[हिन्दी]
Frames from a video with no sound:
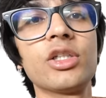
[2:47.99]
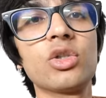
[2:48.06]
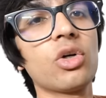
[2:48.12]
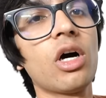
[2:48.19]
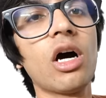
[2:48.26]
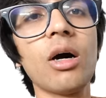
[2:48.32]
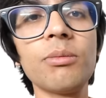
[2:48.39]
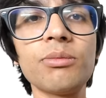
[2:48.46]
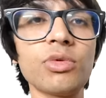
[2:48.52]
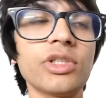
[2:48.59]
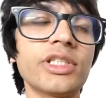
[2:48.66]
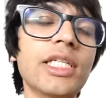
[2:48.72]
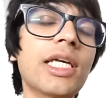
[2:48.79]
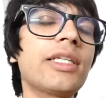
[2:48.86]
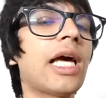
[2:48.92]
तो हाँ हम
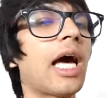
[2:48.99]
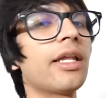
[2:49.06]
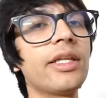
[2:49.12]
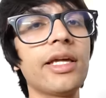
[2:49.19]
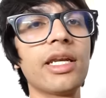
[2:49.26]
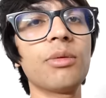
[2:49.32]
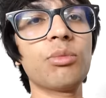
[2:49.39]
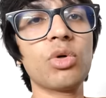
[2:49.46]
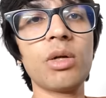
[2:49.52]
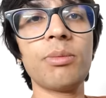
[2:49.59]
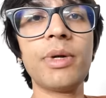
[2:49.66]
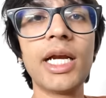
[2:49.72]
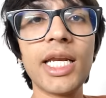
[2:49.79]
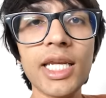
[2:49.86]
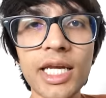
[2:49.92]
इस चीज का ध्यान दे रहे हैं पूरा
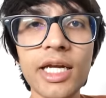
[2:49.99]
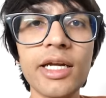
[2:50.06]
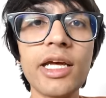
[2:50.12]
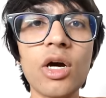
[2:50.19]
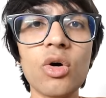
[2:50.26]
मेड इन इंडिया